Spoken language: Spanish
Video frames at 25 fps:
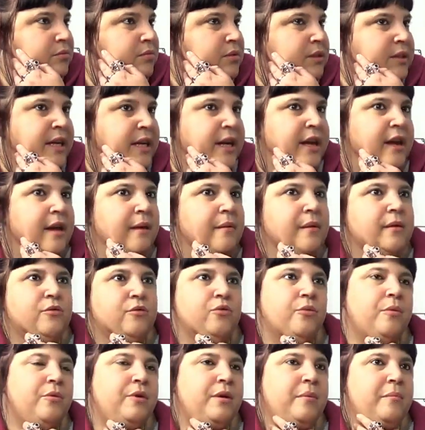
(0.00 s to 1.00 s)
sí que
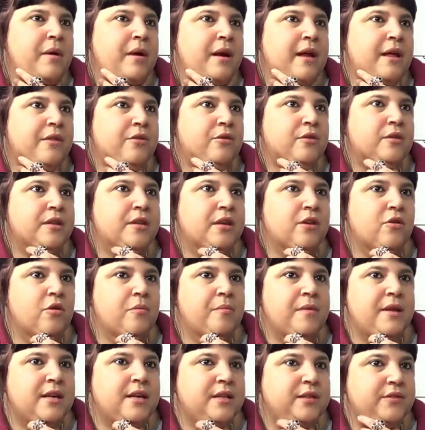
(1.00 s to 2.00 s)
tuve un embarazo, entre
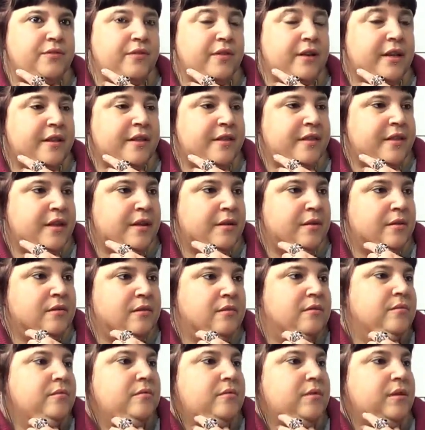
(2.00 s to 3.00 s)
comillas, feliz
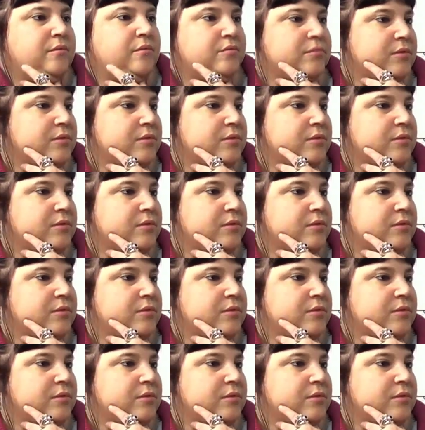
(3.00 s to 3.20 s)
en,